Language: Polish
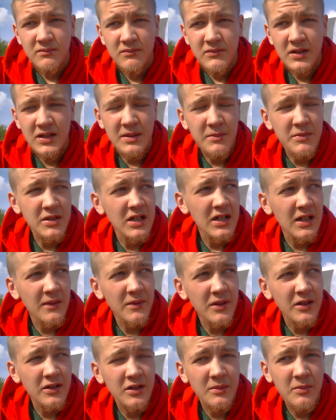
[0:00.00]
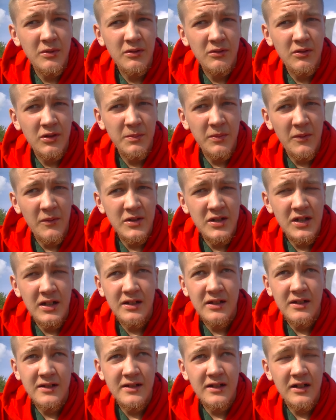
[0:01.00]
Jestem ciekawy, kto był
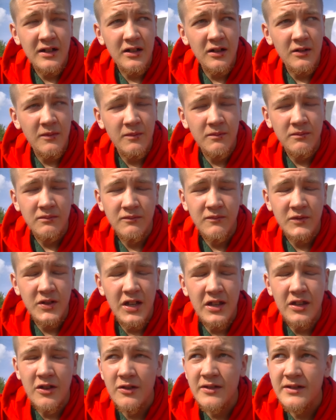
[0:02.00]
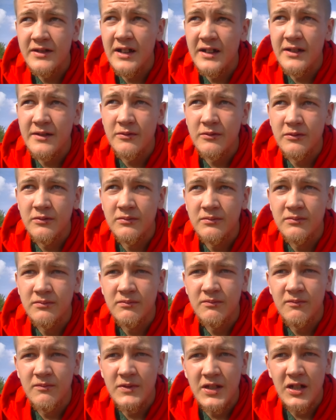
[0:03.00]
odpowiedzialny za wydanie rozkazu
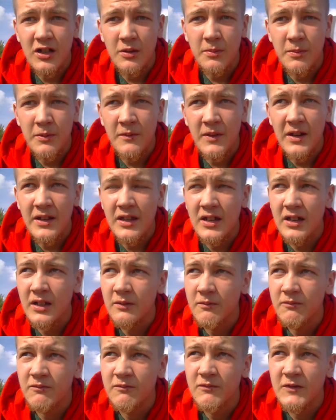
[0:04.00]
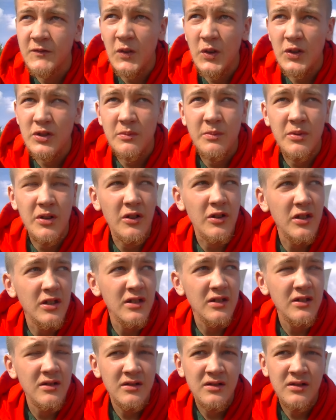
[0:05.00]
zakopywania, wywozu
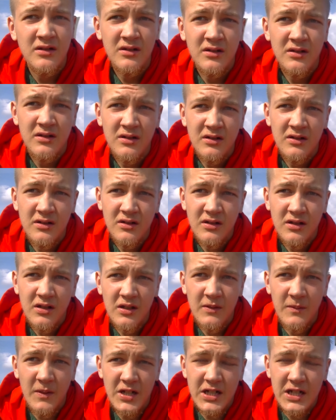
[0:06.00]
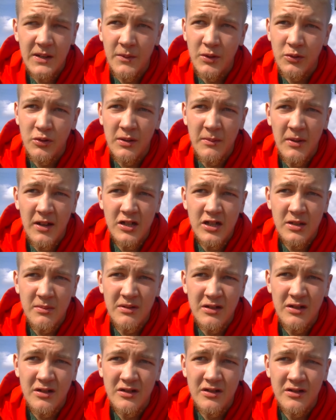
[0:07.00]
broni z Warszawy, która miała się
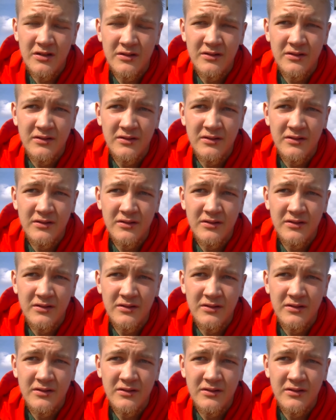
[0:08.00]
bić.